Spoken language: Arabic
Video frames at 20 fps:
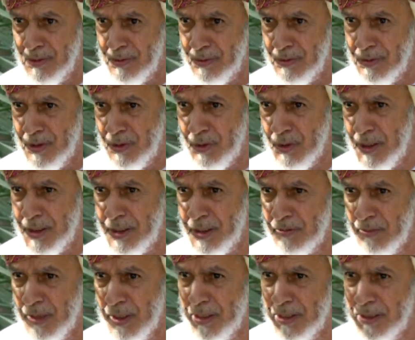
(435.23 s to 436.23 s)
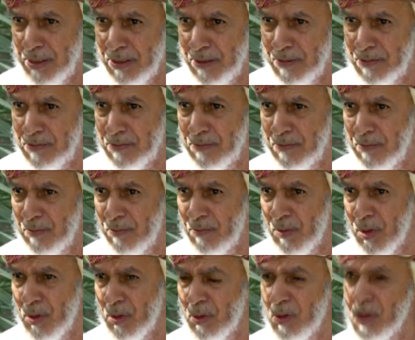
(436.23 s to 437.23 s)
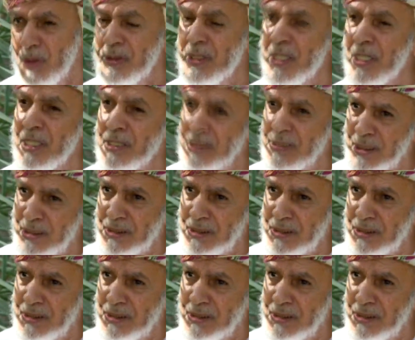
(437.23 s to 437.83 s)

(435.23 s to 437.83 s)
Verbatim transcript: في الوقت الماضي ويزرع جت